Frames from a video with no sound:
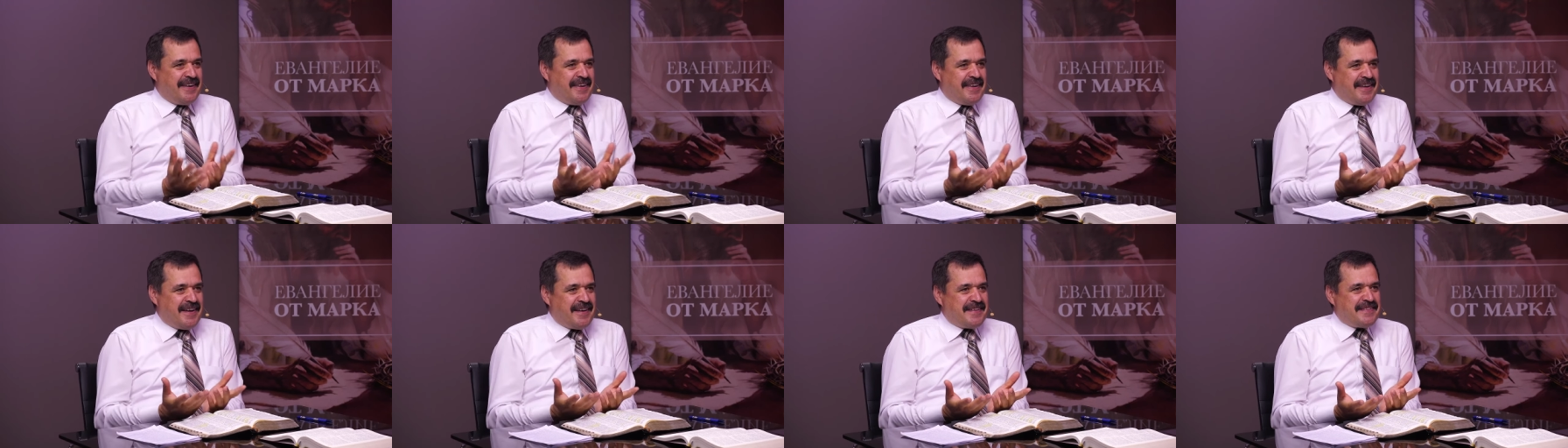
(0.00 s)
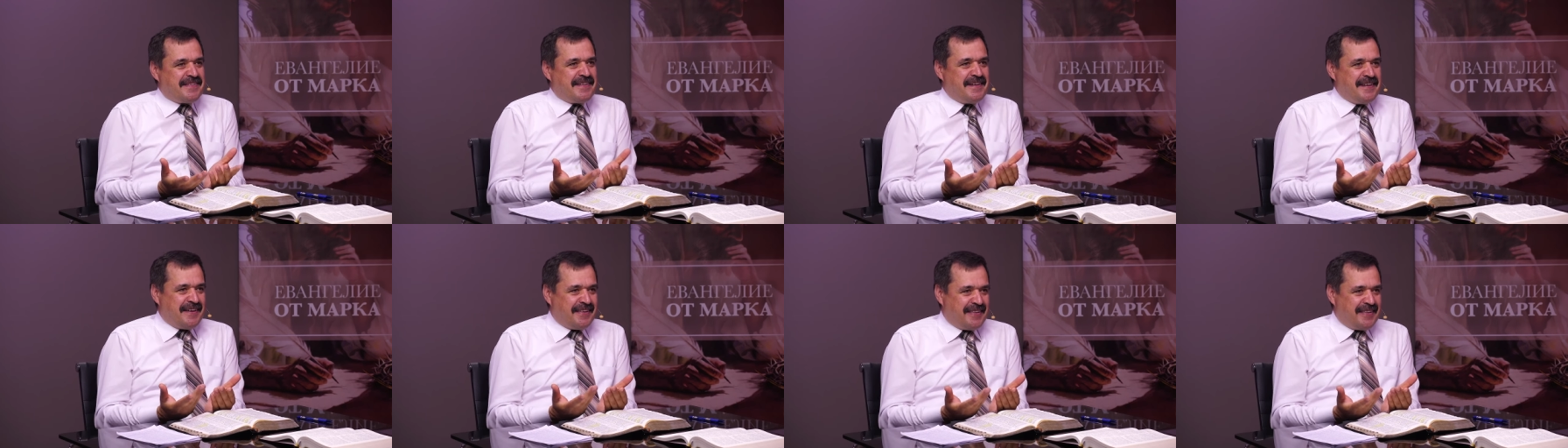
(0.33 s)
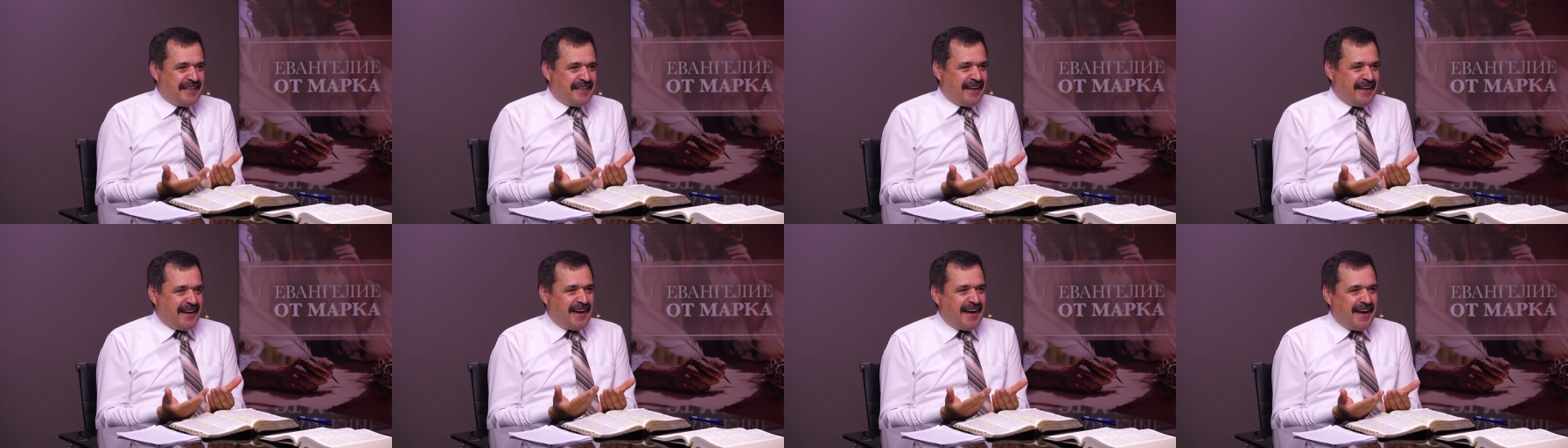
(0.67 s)
есть ли
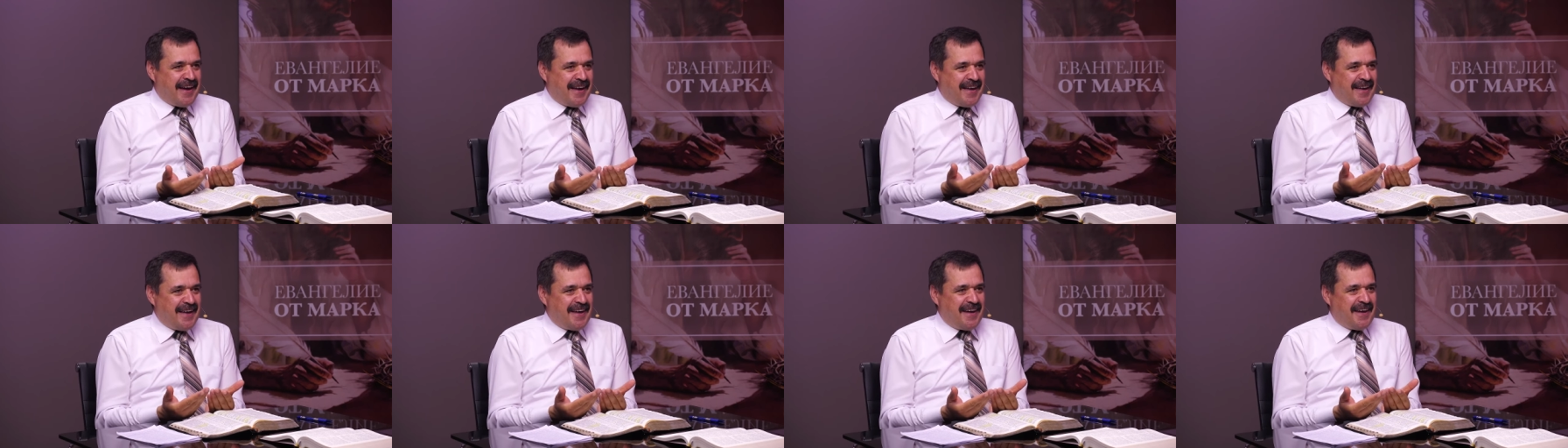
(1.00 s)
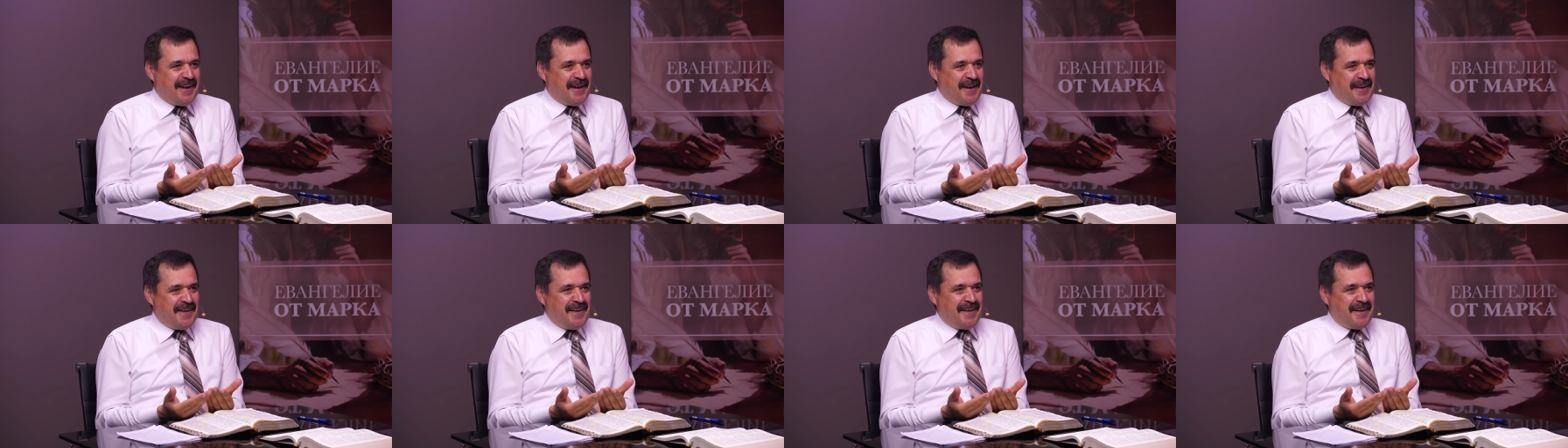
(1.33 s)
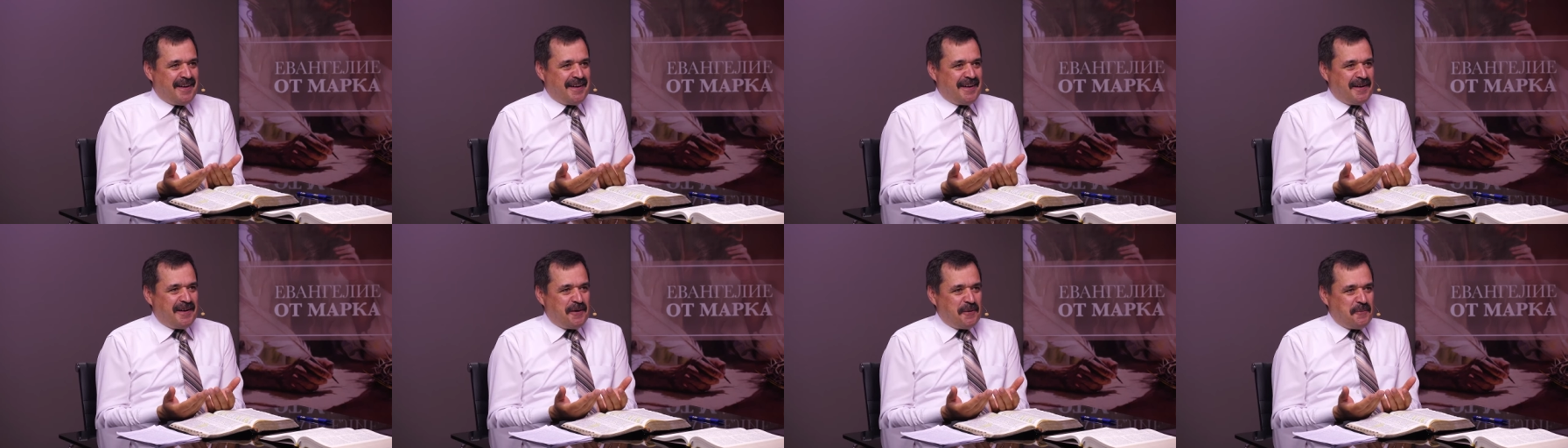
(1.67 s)
такая
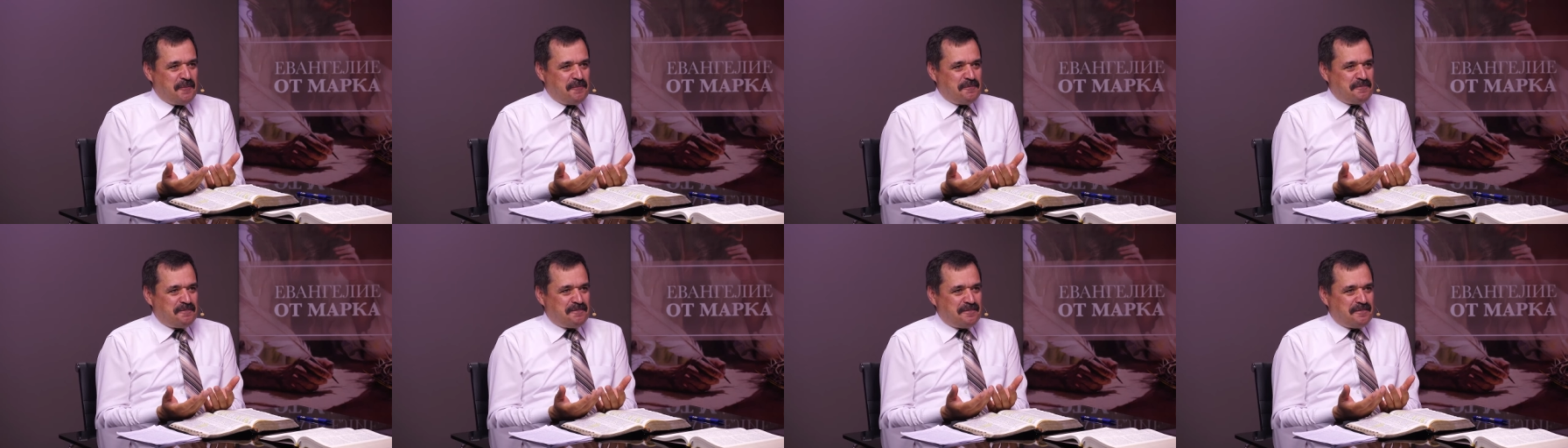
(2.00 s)
э,